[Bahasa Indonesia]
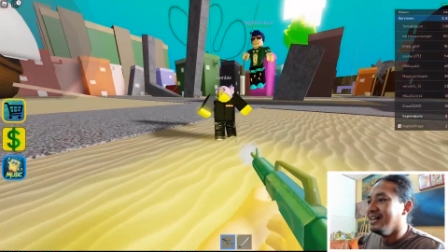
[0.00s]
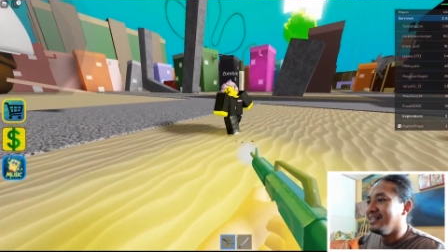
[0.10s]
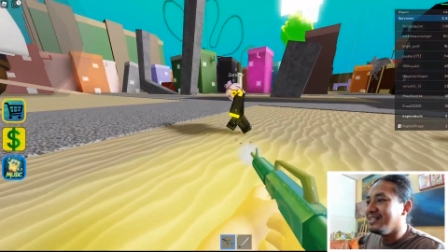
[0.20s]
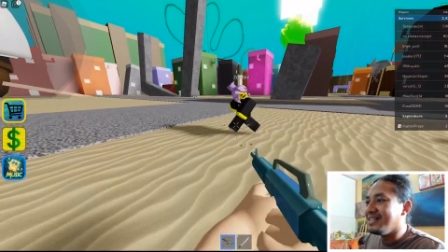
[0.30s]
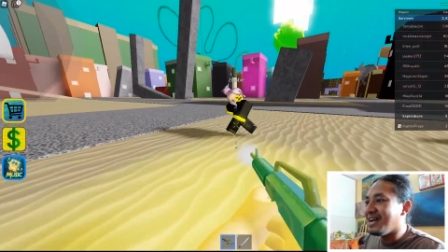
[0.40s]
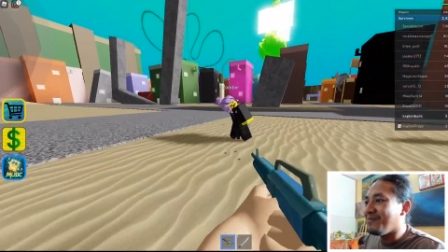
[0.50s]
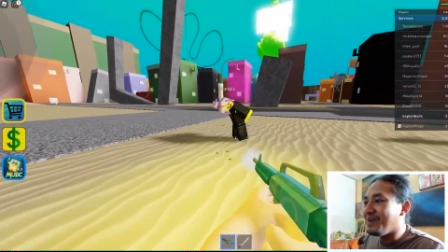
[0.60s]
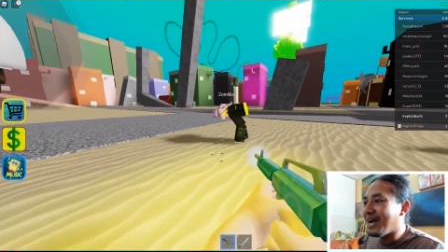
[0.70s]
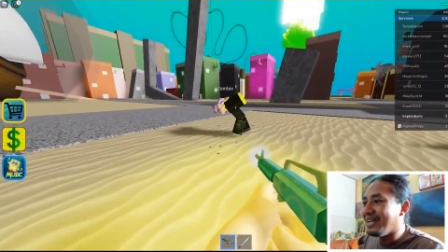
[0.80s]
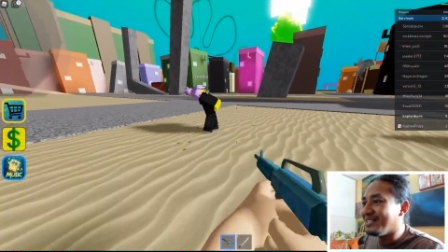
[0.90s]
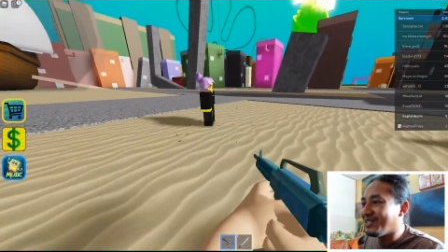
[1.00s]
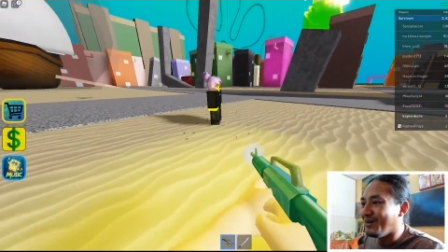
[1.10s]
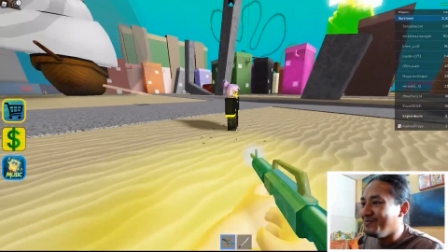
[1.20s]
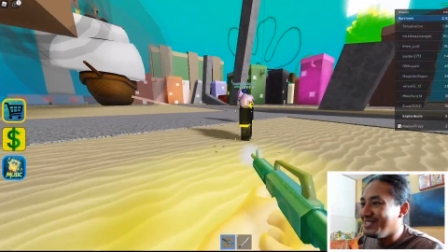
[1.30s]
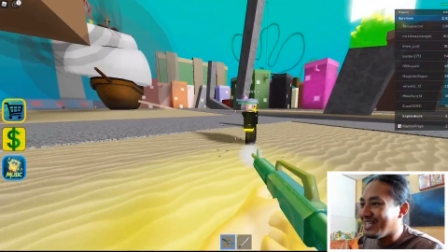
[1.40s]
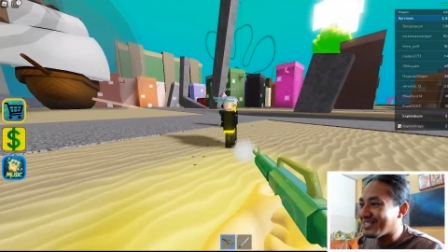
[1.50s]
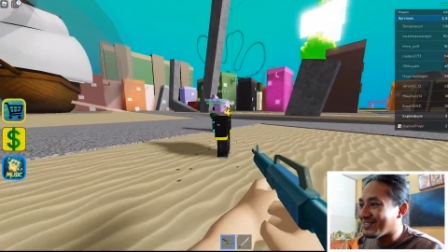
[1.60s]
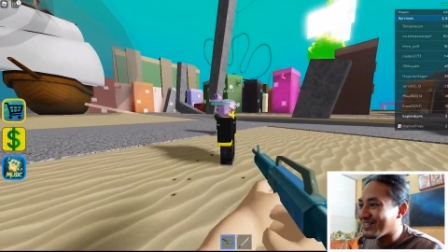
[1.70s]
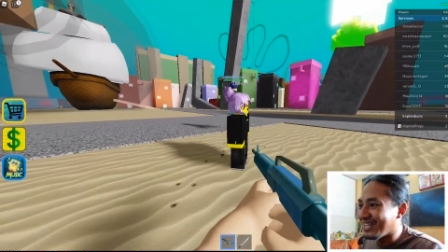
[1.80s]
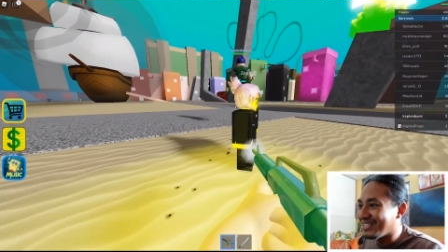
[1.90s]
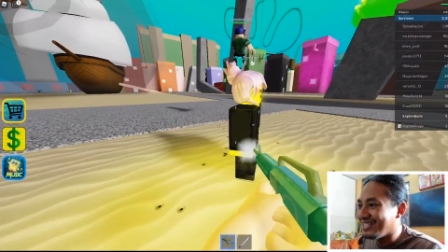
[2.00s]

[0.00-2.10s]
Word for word: ini ngapain zombinya juga